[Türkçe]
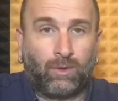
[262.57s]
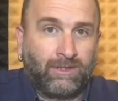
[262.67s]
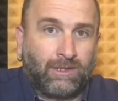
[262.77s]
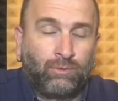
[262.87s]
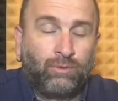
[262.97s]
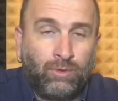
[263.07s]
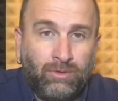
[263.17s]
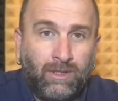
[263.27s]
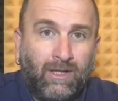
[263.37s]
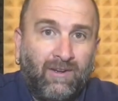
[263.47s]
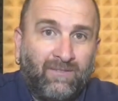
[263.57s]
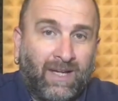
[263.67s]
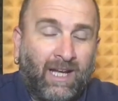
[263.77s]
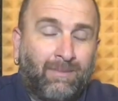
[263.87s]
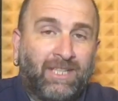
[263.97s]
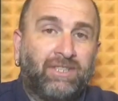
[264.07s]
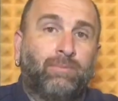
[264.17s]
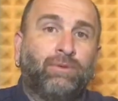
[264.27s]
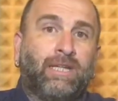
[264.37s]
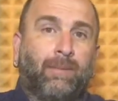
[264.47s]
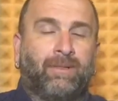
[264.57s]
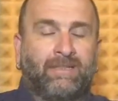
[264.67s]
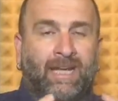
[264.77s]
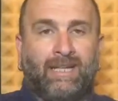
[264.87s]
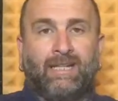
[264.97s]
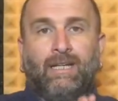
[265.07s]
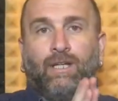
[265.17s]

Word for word: Oysa dün Fenerbahçe'de bunu da yapmadı. Yani